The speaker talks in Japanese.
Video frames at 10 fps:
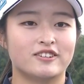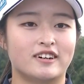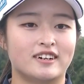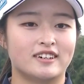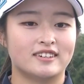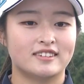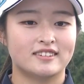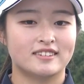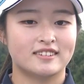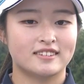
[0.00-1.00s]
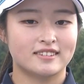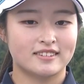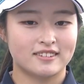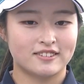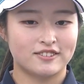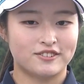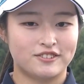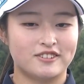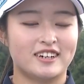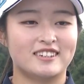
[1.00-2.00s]
は
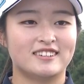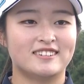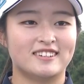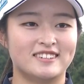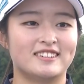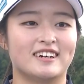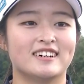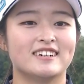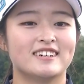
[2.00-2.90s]
不安でした。